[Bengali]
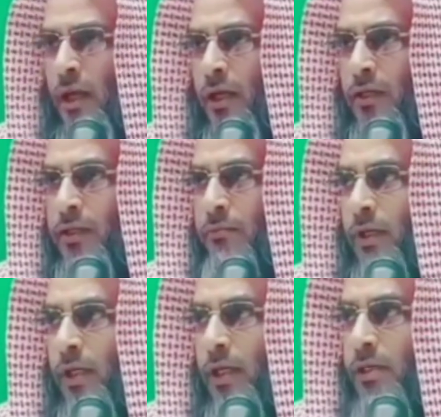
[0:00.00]
কি
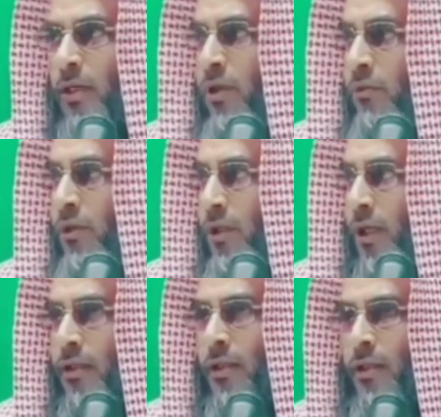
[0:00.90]
বলে আসামের ওইদিকে
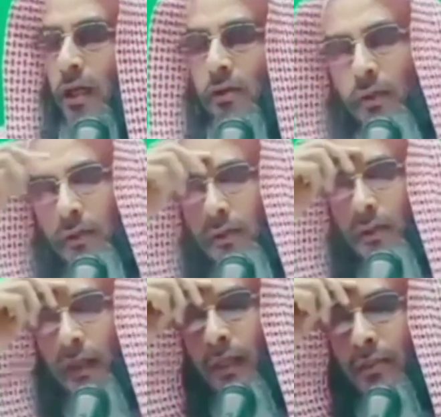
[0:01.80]
আছে আরও একটা
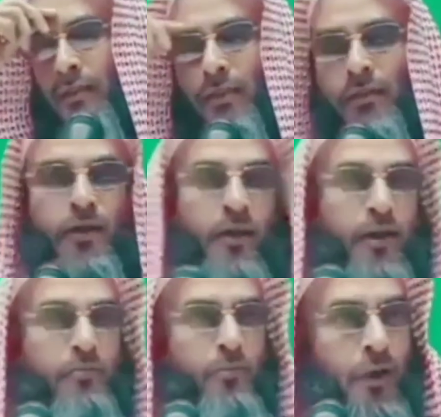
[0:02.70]
জায়গা আছে কি জায়গার
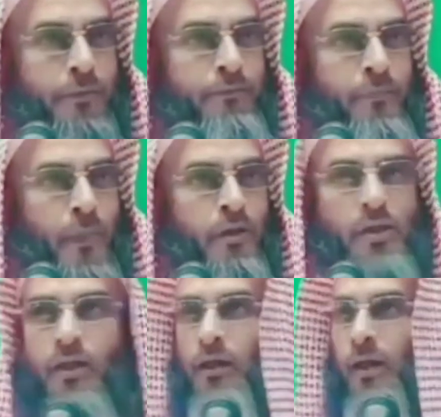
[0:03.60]
নাম বলে
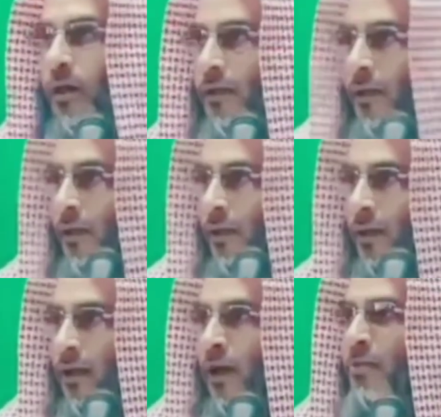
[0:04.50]
হ্যাঁ
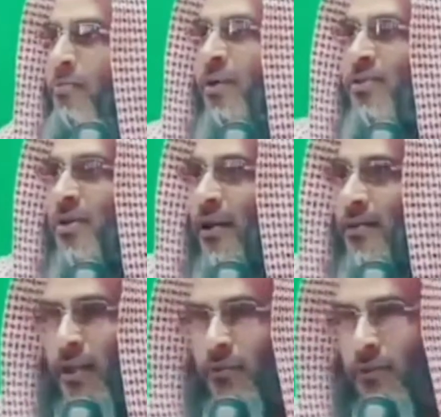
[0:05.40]
কামাক্ষার
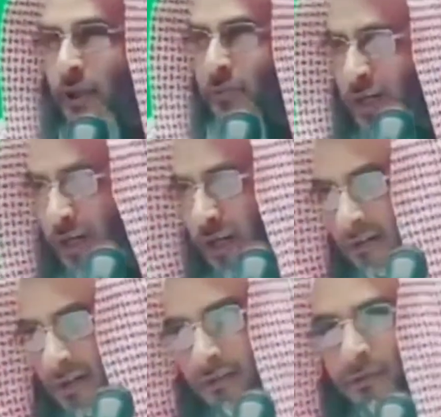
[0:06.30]
জাদু কামাক্ষার
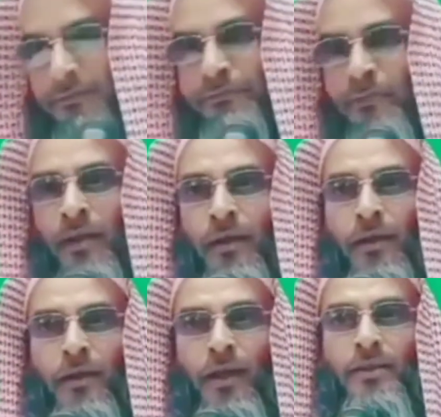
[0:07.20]
জাদু
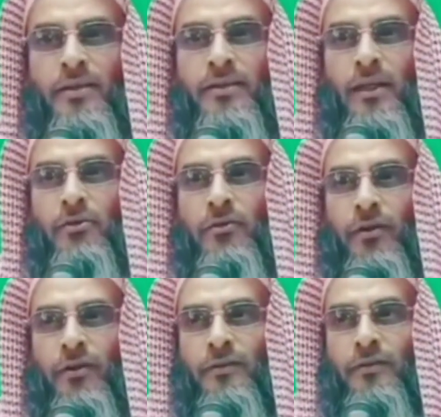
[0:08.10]
এই যে
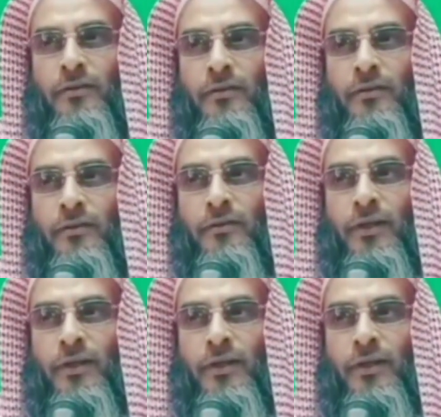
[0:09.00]
জাদুকর তারা